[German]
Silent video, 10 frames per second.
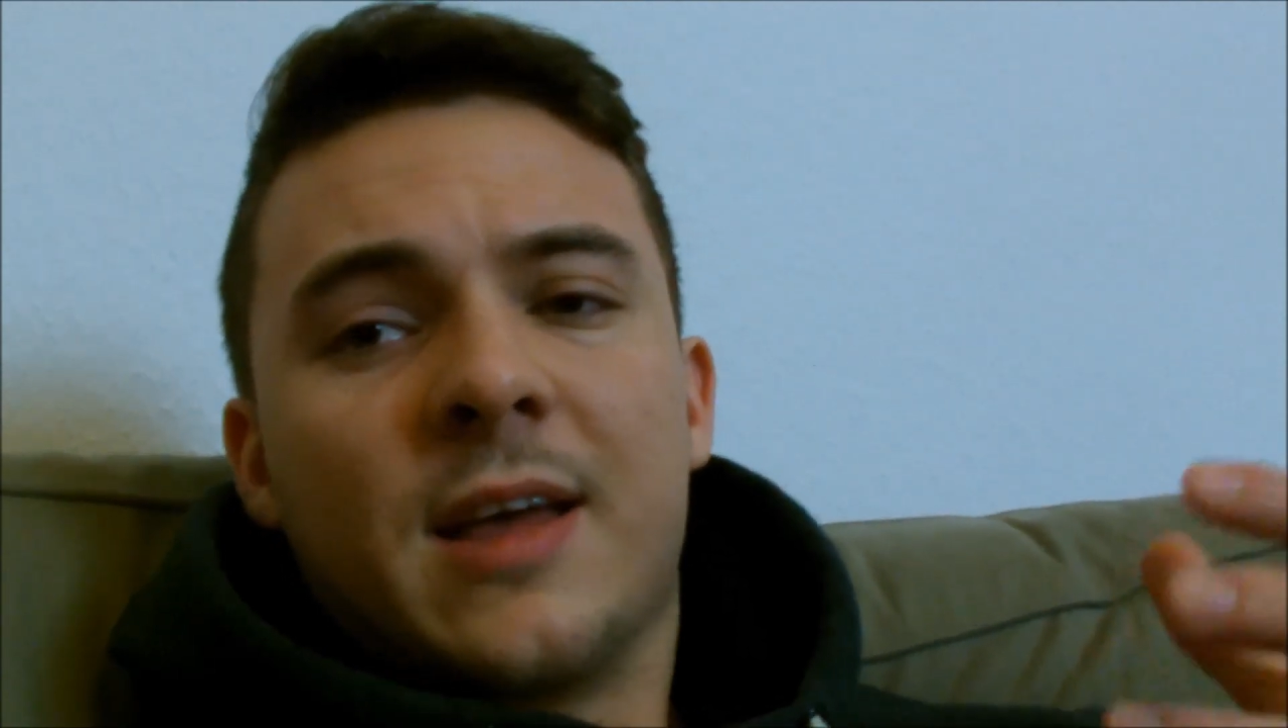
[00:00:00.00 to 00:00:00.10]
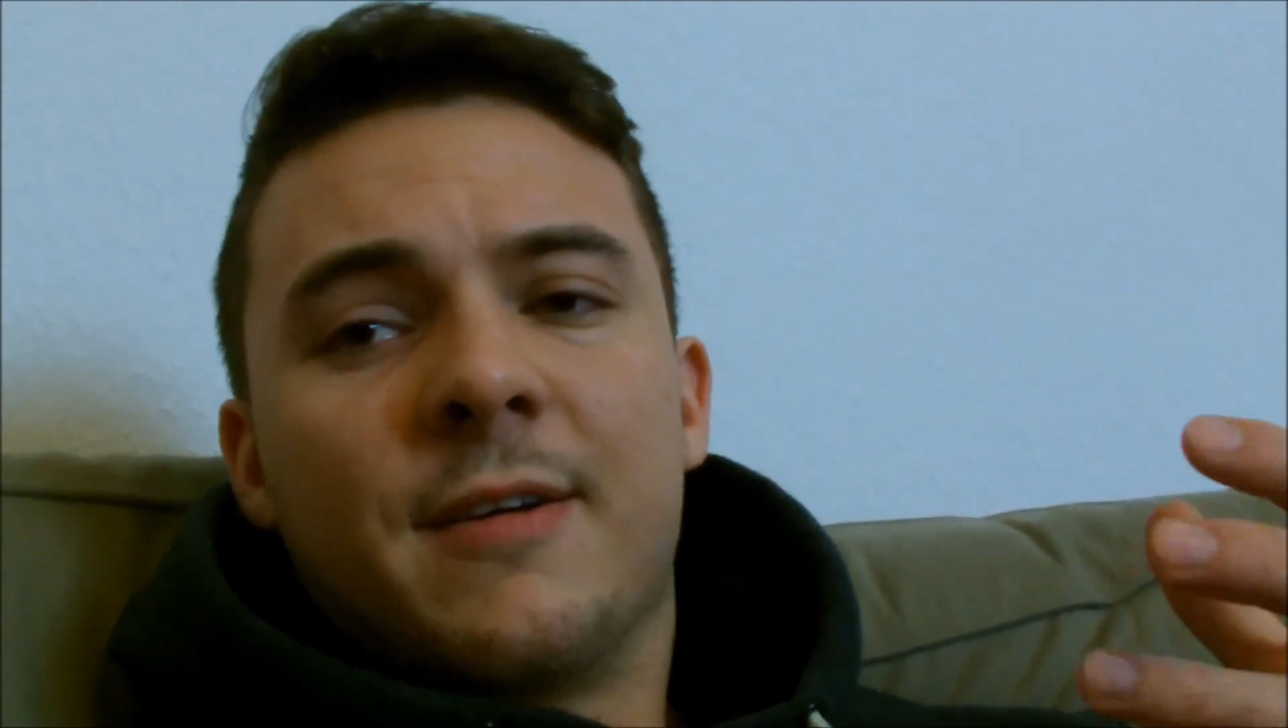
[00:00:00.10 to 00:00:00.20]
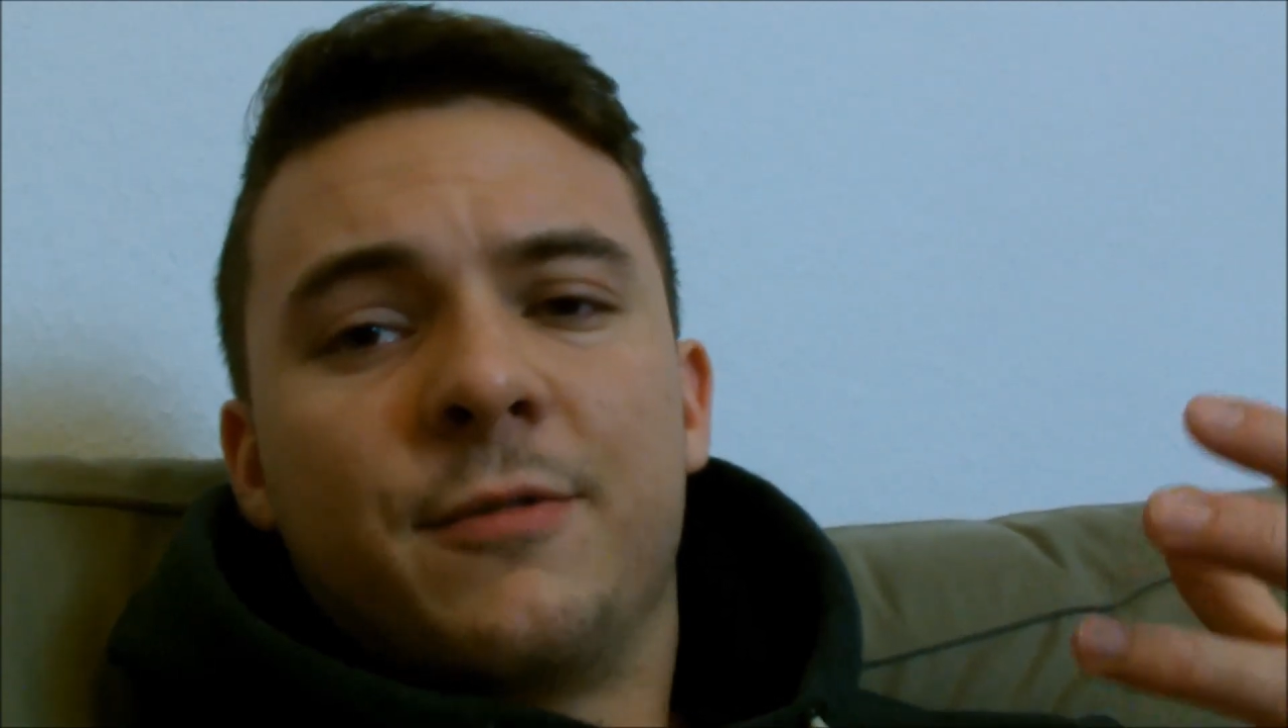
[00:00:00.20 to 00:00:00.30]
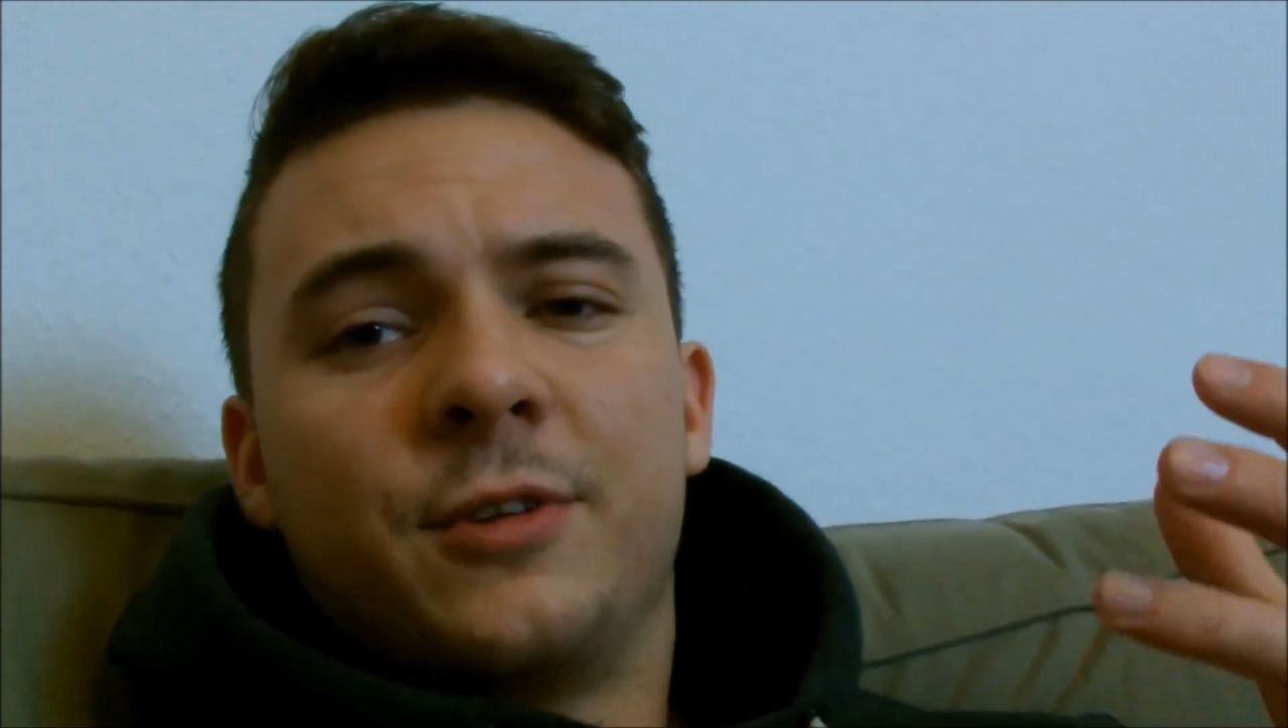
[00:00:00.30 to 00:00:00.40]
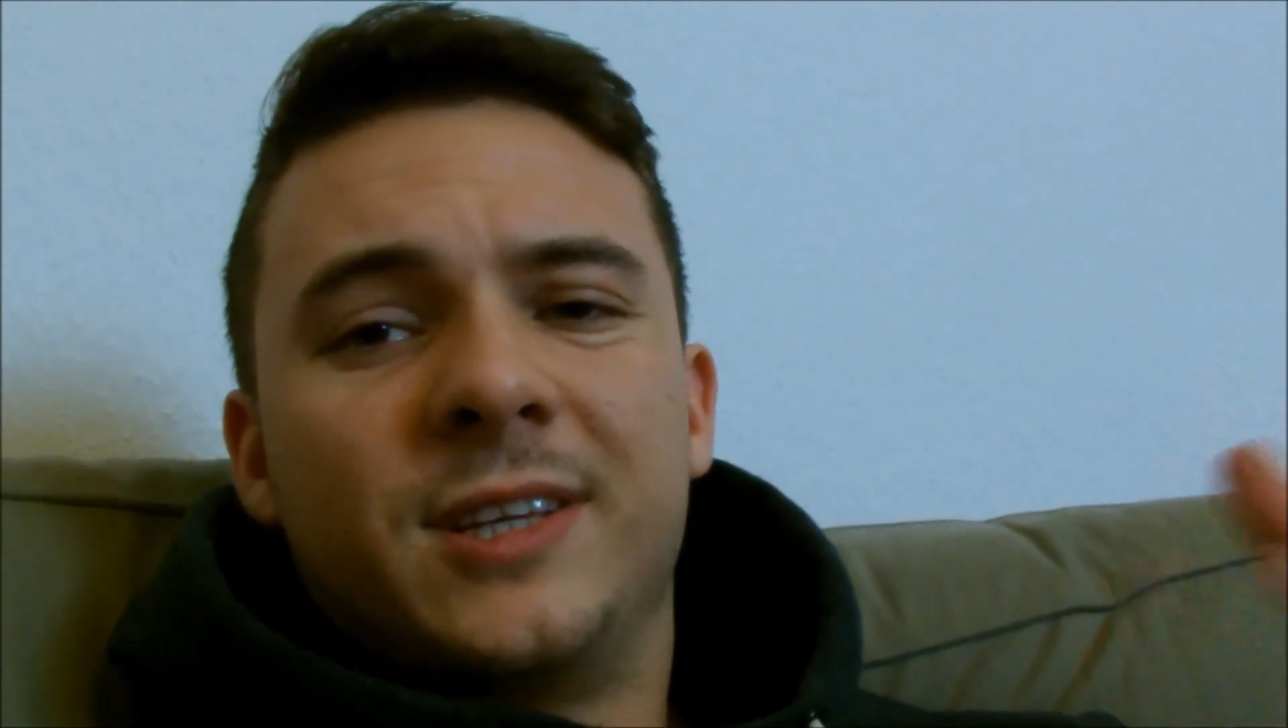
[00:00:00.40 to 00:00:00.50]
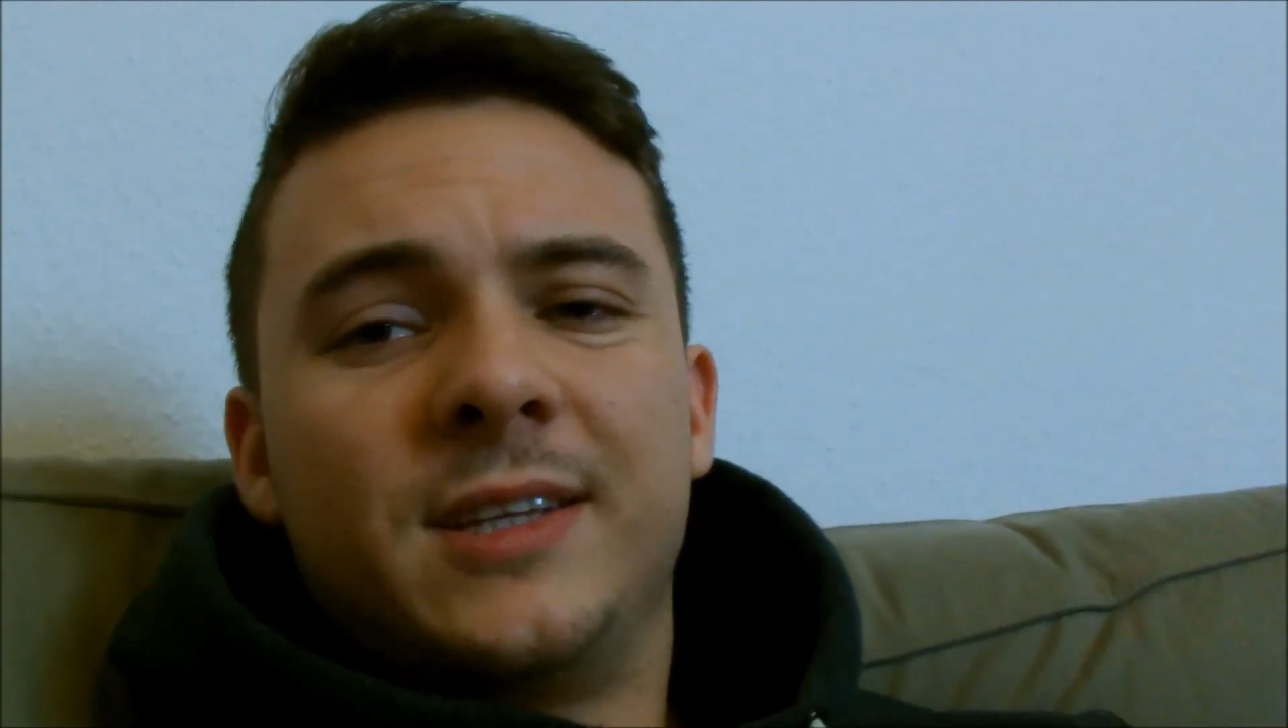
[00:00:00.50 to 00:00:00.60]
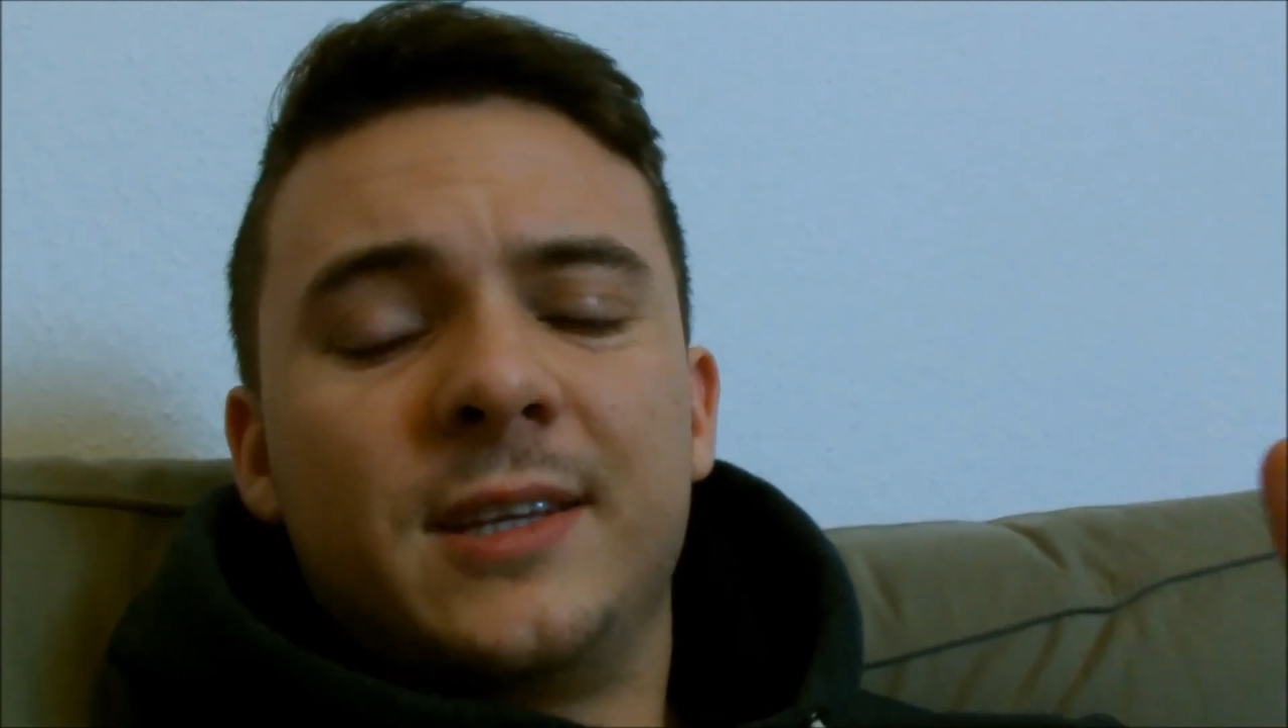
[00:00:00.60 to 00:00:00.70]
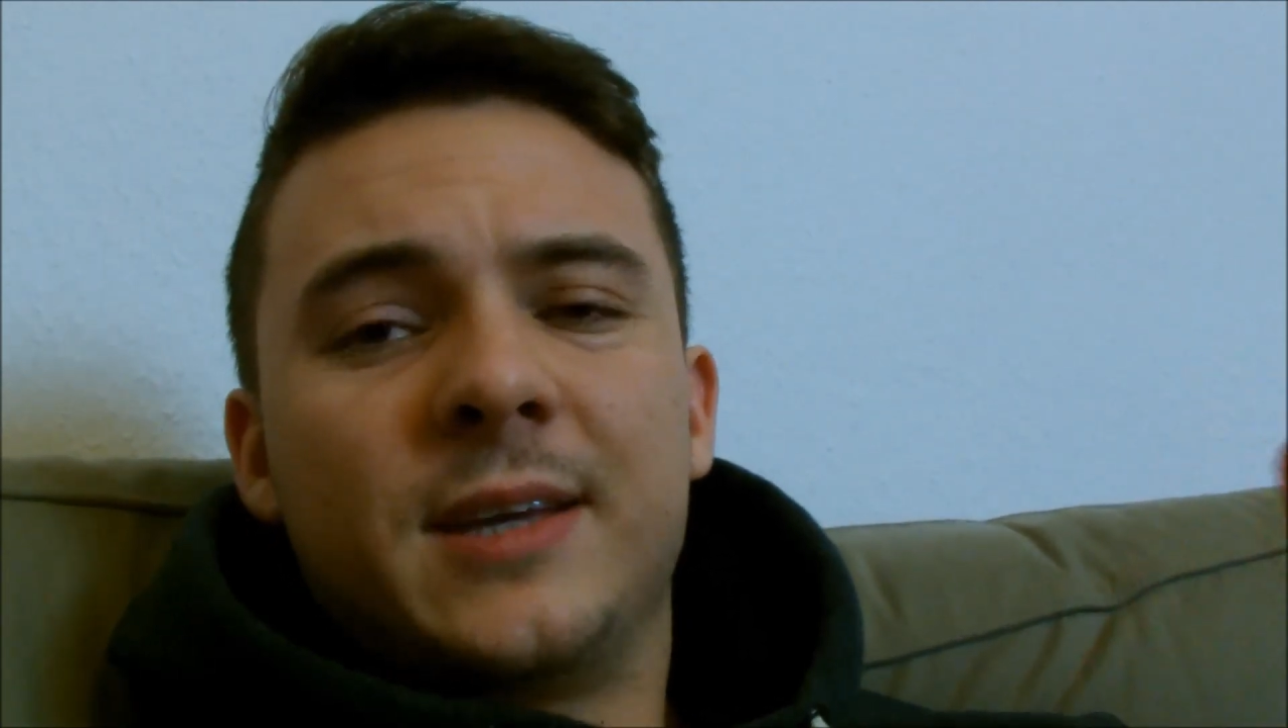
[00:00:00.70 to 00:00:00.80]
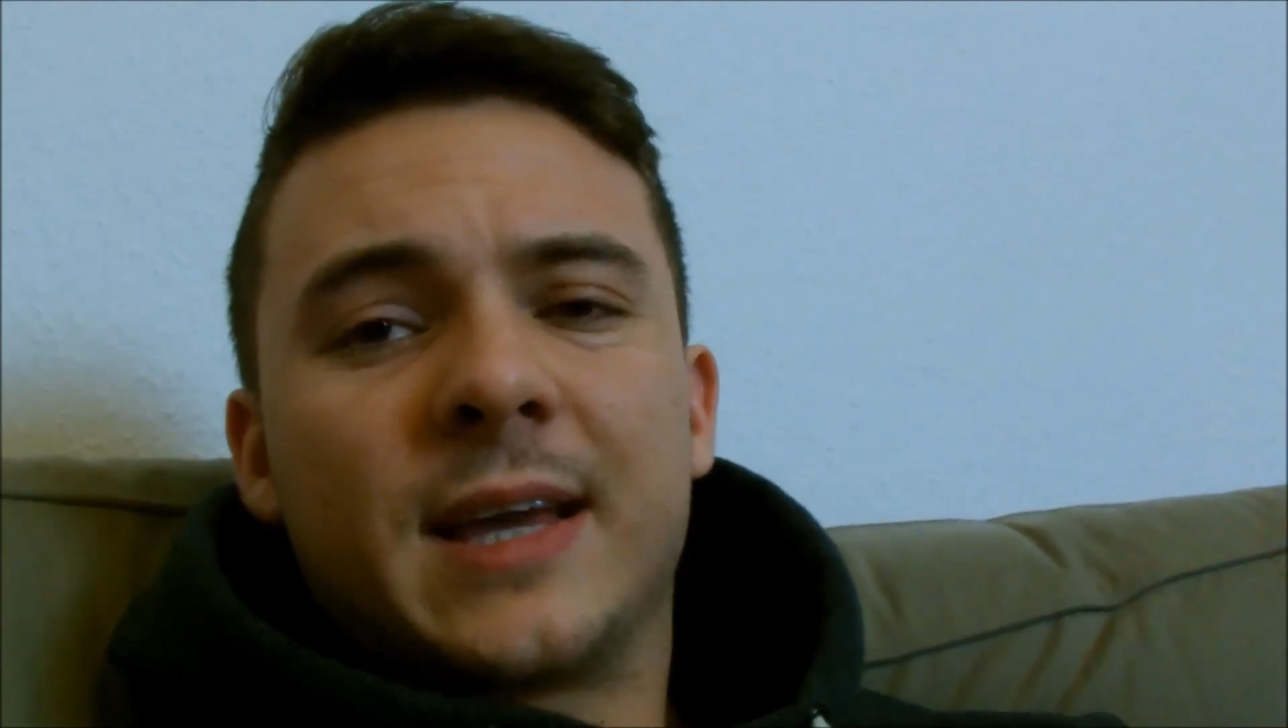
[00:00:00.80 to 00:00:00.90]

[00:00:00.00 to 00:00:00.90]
Für die, die